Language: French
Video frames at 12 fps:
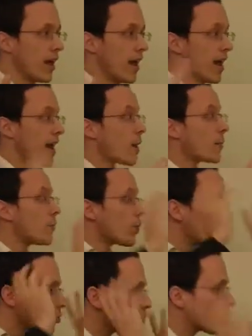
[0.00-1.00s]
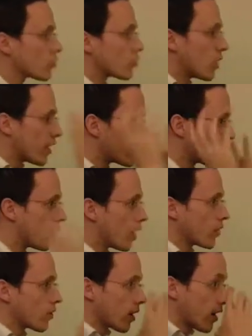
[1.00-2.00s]
L'importance de la Torah
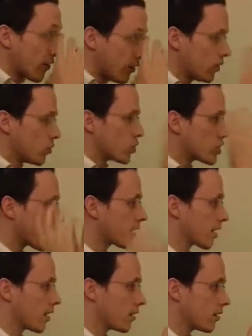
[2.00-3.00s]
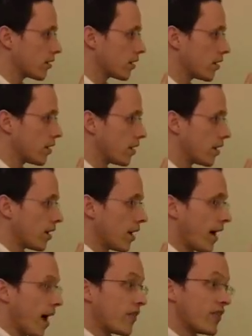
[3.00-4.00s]
dans la vie de chacun
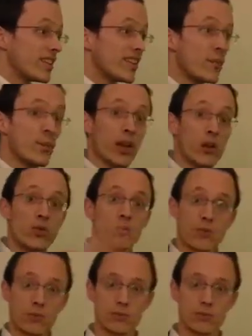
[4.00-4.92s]
avait été perdue.